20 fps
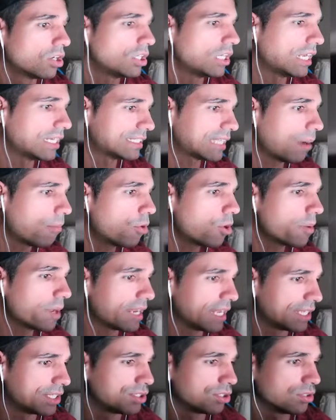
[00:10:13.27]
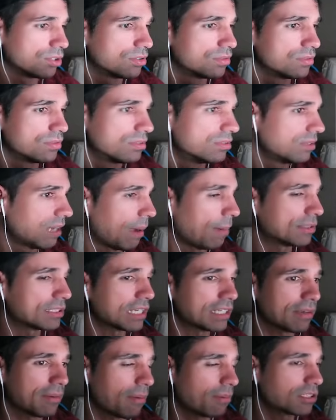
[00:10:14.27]
Oye, está muy bien hecho vamos
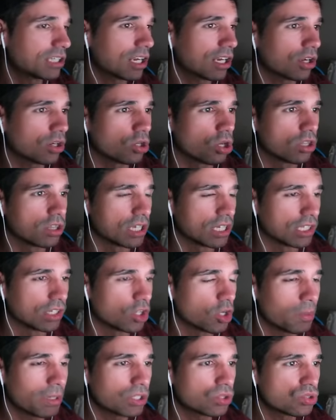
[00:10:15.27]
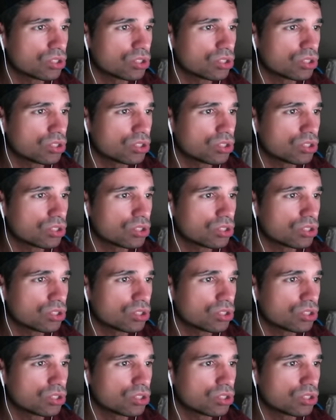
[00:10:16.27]
a, vamos a reconocerlo No me ha